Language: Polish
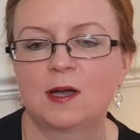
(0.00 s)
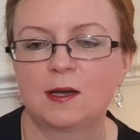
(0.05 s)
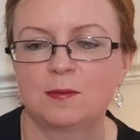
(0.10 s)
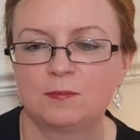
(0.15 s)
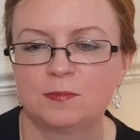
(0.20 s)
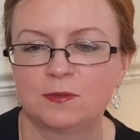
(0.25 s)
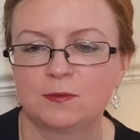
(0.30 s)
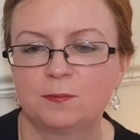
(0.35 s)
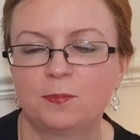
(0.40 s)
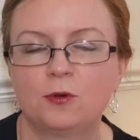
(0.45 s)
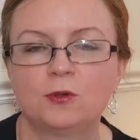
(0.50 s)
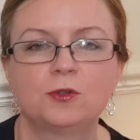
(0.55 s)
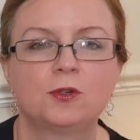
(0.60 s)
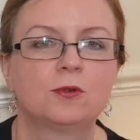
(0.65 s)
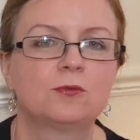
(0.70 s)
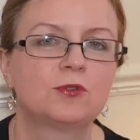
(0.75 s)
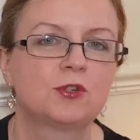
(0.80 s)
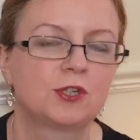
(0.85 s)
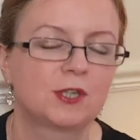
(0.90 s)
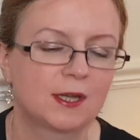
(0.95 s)
aby po
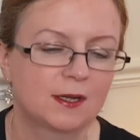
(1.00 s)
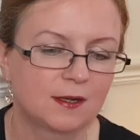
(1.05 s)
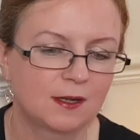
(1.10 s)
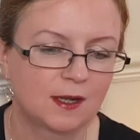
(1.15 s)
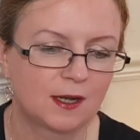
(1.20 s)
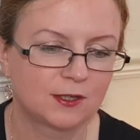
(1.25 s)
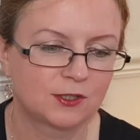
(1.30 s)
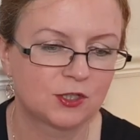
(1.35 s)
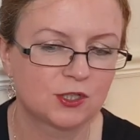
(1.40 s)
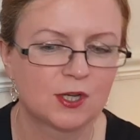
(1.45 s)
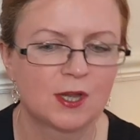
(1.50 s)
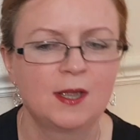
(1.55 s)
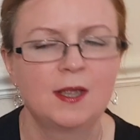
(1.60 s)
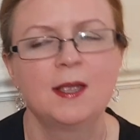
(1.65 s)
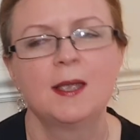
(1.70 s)
nią sięgać.